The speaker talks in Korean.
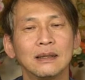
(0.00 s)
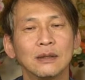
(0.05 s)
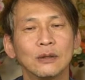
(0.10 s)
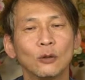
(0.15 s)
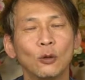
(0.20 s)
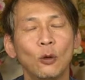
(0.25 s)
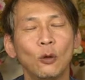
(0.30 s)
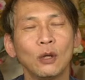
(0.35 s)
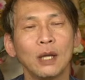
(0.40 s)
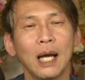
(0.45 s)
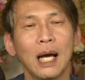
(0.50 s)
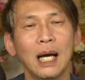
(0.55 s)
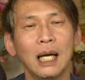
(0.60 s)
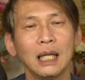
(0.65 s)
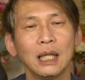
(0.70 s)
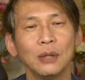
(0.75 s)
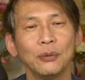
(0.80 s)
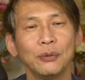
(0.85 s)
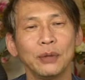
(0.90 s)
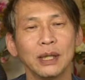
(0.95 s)

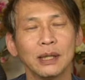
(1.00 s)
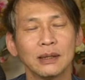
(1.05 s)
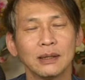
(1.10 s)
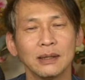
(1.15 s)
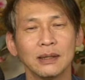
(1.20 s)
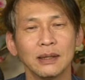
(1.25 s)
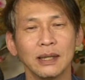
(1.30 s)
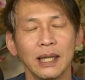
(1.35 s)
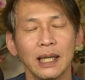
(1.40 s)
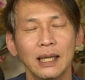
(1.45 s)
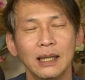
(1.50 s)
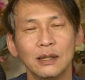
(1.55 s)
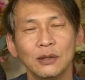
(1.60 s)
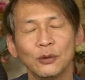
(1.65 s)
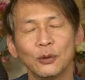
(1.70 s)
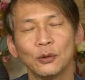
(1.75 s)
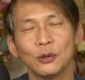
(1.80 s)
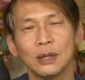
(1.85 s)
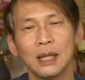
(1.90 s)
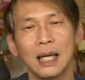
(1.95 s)
소개하기 위해서
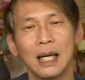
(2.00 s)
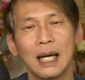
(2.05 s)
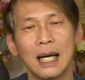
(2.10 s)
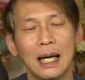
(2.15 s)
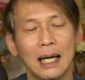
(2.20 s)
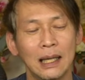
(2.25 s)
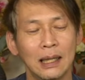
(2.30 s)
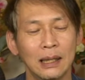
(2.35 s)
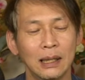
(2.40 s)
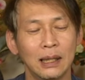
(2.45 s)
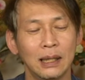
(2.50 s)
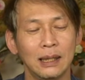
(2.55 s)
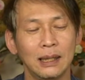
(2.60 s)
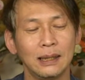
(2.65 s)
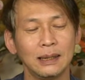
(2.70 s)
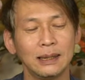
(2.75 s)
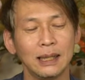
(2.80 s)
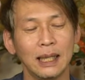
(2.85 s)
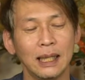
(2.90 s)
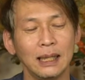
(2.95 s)
해능조사가
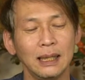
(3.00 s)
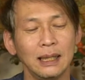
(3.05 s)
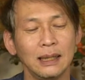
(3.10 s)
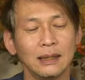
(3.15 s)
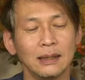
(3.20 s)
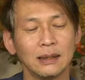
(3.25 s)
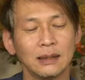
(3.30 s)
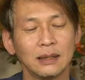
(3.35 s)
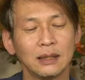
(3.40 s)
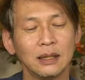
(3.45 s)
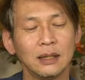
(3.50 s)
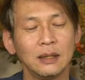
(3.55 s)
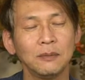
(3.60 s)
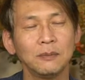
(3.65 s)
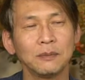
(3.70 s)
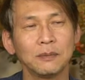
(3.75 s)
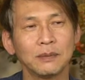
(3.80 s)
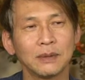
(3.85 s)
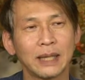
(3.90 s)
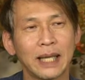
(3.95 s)
이제 이
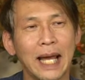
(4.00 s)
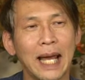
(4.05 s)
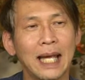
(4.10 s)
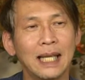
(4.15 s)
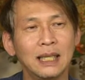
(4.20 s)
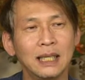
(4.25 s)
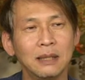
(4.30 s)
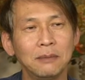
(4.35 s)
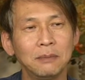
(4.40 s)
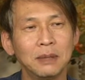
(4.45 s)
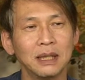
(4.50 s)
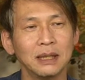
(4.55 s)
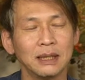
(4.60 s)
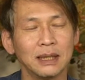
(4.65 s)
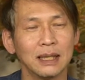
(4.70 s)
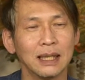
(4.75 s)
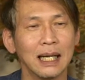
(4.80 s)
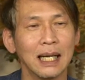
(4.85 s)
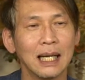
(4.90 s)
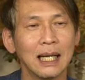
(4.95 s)
처음 개념을
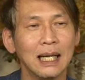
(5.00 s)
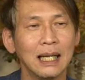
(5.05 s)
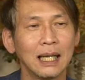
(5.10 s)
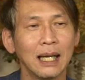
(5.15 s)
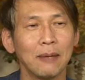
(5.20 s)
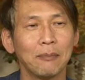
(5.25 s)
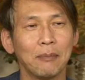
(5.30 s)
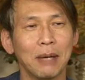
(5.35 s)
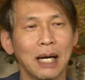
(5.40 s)
정확하게